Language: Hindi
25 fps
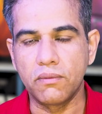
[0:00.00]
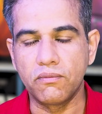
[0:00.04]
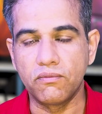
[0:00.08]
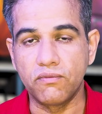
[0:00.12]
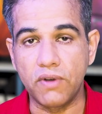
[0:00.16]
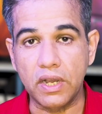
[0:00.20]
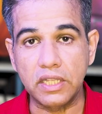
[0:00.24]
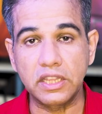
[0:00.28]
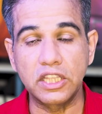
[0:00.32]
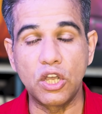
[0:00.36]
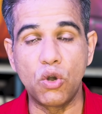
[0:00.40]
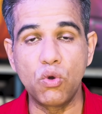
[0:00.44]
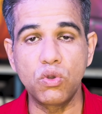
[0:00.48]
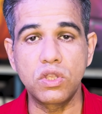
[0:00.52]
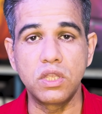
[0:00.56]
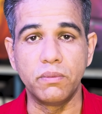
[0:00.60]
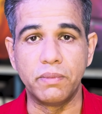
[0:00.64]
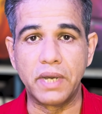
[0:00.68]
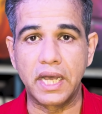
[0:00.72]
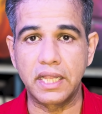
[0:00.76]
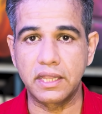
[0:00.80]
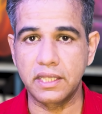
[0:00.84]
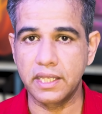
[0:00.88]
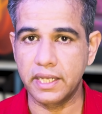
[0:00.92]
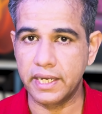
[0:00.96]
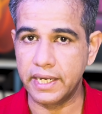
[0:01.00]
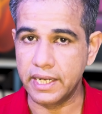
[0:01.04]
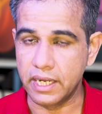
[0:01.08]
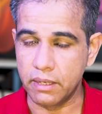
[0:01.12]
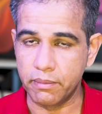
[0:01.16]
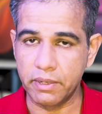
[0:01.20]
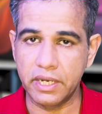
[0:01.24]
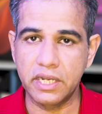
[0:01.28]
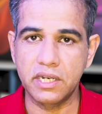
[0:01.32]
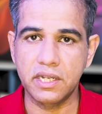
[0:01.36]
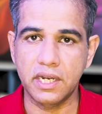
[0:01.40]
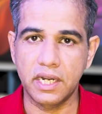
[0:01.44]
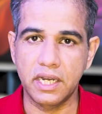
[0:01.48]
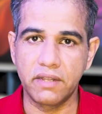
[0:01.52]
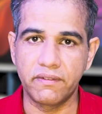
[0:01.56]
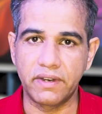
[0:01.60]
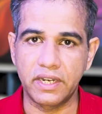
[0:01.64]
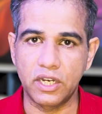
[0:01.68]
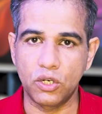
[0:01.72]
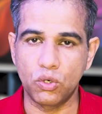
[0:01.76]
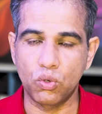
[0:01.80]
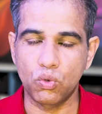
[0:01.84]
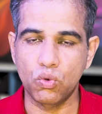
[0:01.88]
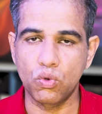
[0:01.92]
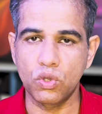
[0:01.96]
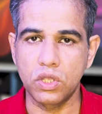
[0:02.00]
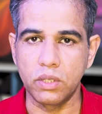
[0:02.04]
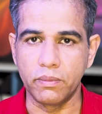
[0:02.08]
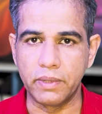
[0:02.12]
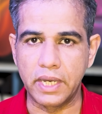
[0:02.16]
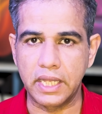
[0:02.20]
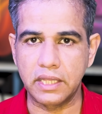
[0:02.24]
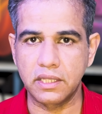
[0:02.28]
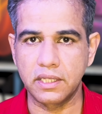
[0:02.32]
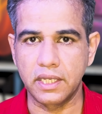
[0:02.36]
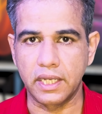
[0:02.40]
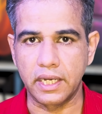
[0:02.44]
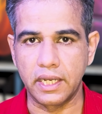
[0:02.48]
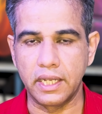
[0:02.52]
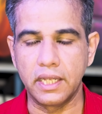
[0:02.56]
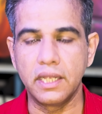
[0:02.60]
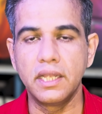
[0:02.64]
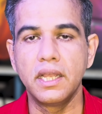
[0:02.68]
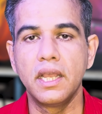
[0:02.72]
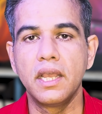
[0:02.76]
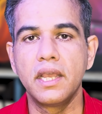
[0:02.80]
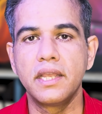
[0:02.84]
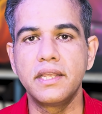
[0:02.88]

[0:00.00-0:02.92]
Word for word: वक्ताओं की बात करें डिबेट करने वाले लोगों की बात करें